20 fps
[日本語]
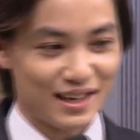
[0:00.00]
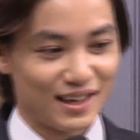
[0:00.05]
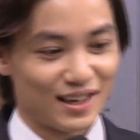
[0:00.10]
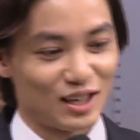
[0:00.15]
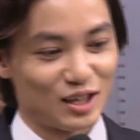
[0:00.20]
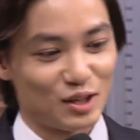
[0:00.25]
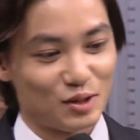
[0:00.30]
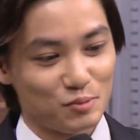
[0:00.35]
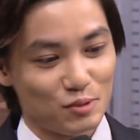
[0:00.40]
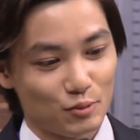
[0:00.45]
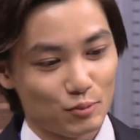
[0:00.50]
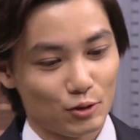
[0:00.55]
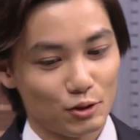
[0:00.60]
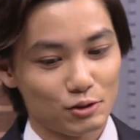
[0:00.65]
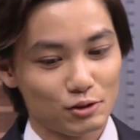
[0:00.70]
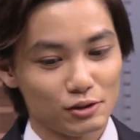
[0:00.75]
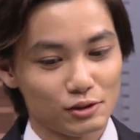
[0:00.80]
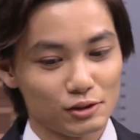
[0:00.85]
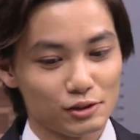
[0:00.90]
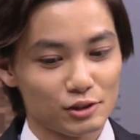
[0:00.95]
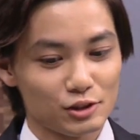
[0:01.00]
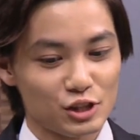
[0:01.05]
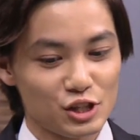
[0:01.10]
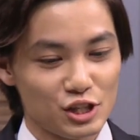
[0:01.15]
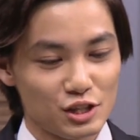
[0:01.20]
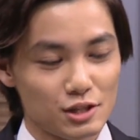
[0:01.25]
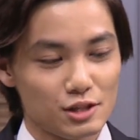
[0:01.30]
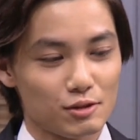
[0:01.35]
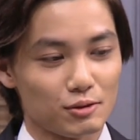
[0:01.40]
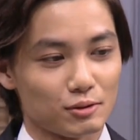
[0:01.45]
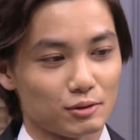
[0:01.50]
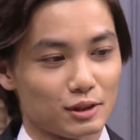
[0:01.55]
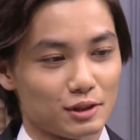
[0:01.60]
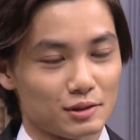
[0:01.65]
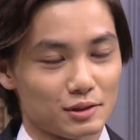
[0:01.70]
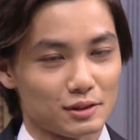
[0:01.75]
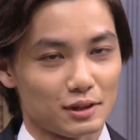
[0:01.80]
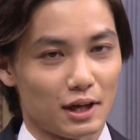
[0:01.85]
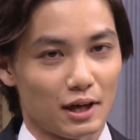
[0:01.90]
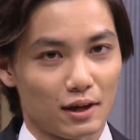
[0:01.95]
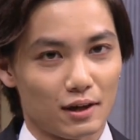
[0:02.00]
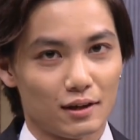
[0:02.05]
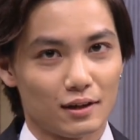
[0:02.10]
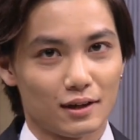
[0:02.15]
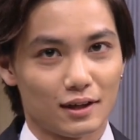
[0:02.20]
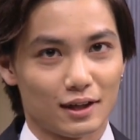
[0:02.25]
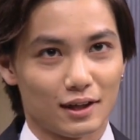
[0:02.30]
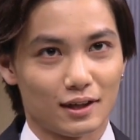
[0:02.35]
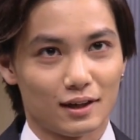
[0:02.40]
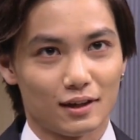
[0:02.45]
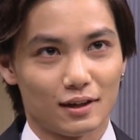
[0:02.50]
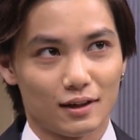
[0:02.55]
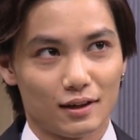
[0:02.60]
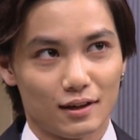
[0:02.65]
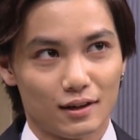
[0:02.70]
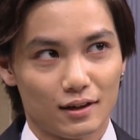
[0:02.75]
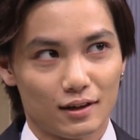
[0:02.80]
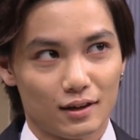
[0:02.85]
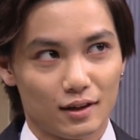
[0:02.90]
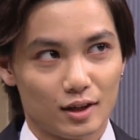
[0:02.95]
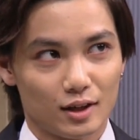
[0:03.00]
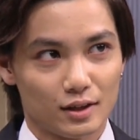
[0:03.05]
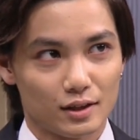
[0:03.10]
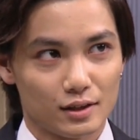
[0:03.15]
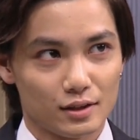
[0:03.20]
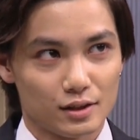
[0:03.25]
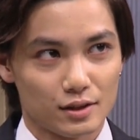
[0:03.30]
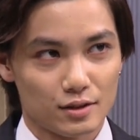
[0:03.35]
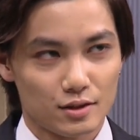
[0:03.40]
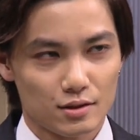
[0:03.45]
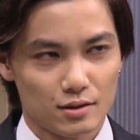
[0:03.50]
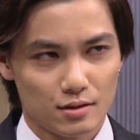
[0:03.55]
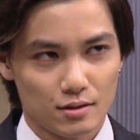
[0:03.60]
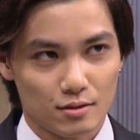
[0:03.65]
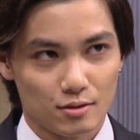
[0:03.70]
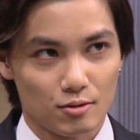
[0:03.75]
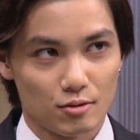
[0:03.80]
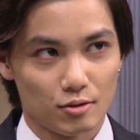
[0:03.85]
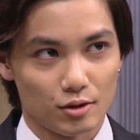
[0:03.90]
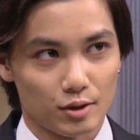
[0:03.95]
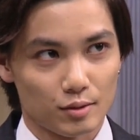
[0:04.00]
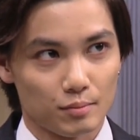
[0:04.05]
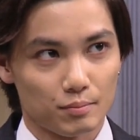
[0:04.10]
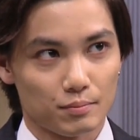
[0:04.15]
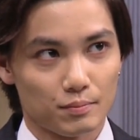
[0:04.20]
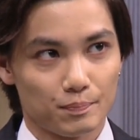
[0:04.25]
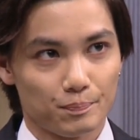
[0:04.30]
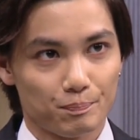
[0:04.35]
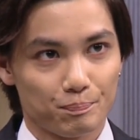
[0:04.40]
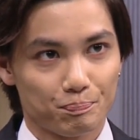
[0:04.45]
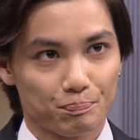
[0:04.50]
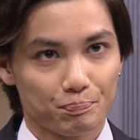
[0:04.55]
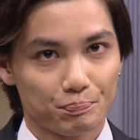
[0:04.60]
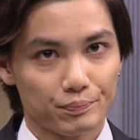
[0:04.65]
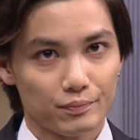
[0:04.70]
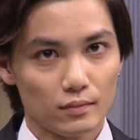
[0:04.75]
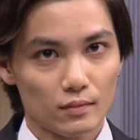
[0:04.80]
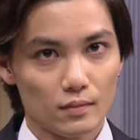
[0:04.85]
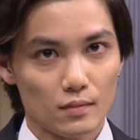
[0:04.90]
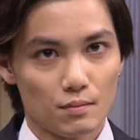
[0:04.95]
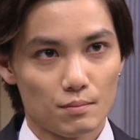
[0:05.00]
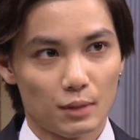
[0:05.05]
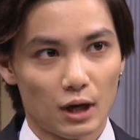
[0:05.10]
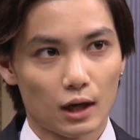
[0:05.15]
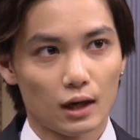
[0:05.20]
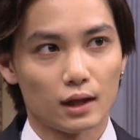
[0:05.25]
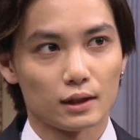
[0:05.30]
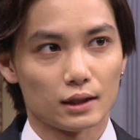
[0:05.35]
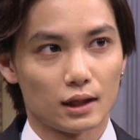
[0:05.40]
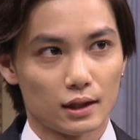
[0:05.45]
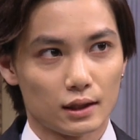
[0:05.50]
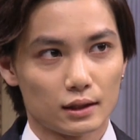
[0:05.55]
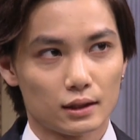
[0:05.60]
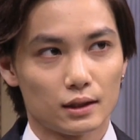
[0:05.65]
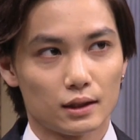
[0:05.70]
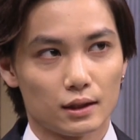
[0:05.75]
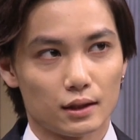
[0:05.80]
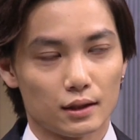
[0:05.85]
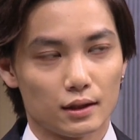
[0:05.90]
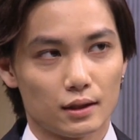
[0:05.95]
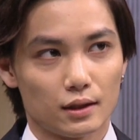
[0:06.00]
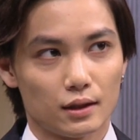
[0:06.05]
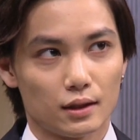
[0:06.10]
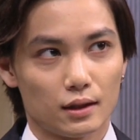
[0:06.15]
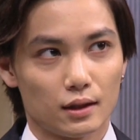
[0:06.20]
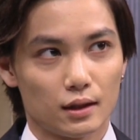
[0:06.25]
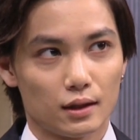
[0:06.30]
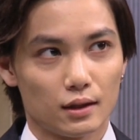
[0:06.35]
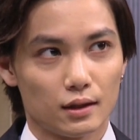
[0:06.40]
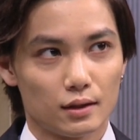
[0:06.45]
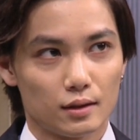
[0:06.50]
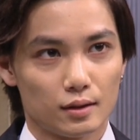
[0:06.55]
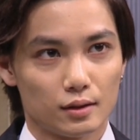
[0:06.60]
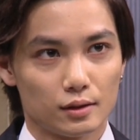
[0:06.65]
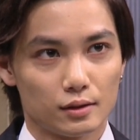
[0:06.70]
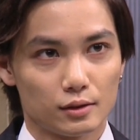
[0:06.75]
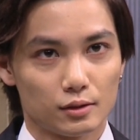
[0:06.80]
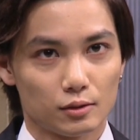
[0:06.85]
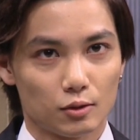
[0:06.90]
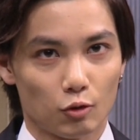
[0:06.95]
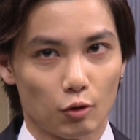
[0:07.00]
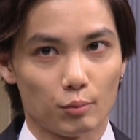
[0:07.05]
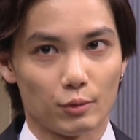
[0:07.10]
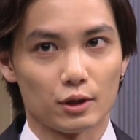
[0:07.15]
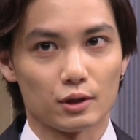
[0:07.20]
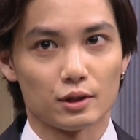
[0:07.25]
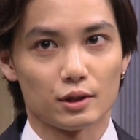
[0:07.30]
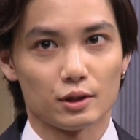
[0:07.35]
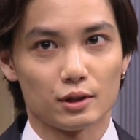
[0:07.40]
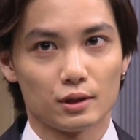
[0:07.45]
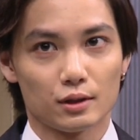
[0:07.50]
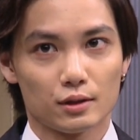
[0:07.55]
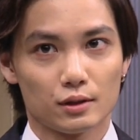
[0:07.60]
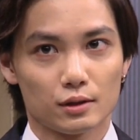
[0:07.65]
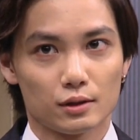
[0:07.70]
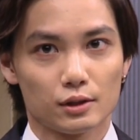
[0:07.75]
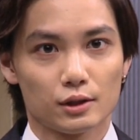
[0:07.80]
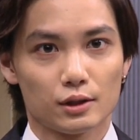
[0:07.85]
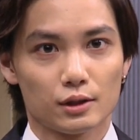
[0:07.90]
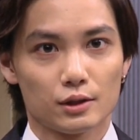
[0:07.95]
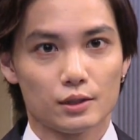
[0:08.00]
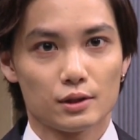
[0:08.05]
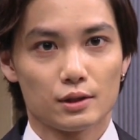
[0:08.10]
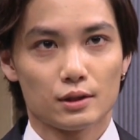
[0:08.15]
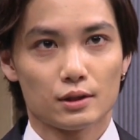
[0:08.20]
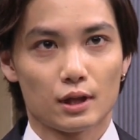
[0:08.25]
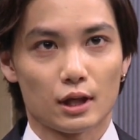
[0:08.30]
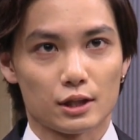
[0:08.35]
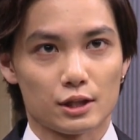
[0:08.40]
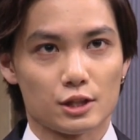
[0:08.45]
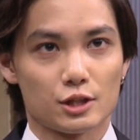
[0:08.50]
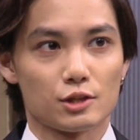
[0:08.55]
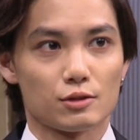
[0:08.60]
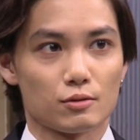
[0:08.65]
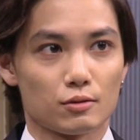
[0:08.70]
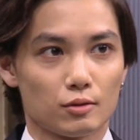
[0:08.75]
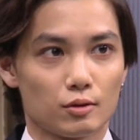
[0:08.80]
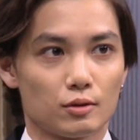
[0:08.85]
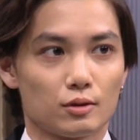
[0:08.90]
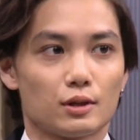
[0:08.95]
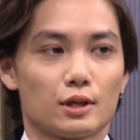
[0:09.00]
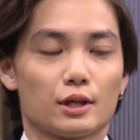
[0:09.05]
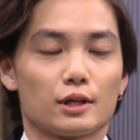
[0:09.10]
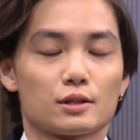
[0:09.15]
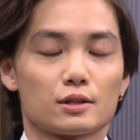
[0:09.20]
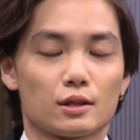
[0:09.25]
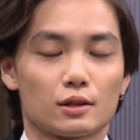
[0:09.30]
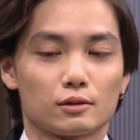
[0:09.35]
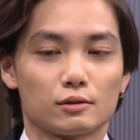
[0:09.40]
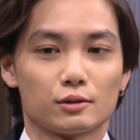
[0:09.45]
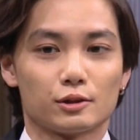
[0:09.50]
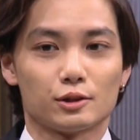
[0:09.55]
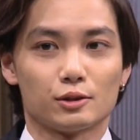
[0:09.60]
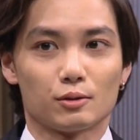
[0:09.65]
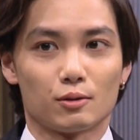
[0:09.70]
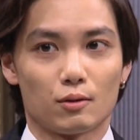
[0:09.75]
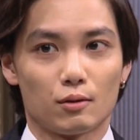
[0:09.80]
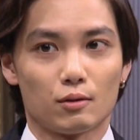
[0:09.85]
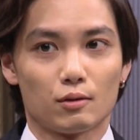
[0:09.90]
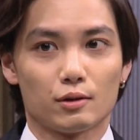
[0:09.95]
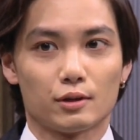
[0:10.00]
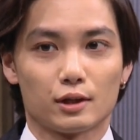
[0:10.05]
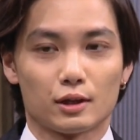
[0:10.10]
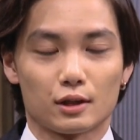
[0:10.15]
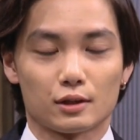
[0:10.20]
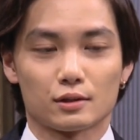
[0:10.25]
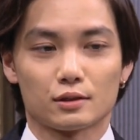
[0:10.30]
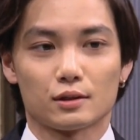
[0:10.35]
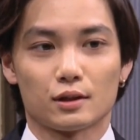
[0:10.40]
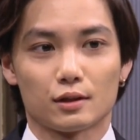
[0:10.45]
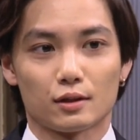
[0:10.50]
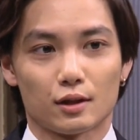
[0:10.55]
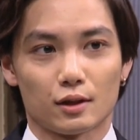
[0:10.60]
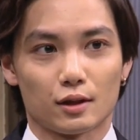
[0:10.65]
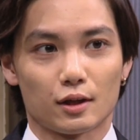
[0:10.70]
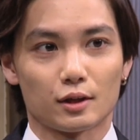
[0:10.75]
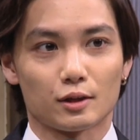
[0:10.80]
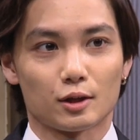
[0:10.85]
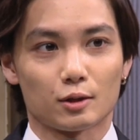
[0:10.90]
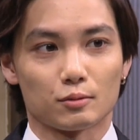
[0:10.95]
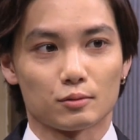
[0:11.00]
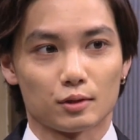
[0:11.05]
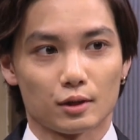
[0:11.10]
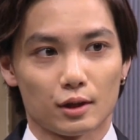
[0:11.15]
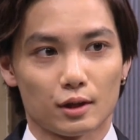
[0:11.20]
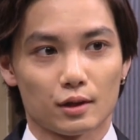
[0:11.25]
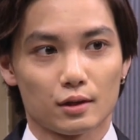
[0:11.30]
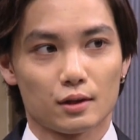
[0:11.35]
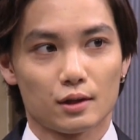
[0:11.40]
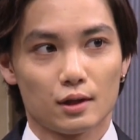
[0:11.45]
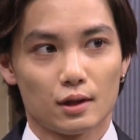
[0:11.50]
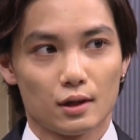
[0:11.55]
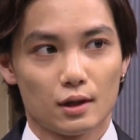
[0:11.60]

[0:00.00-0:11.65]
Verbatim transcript: えー、僕史上ですね、えー、すごいバカな、えー、コメディタッチのえ作品をやらせていただいたので、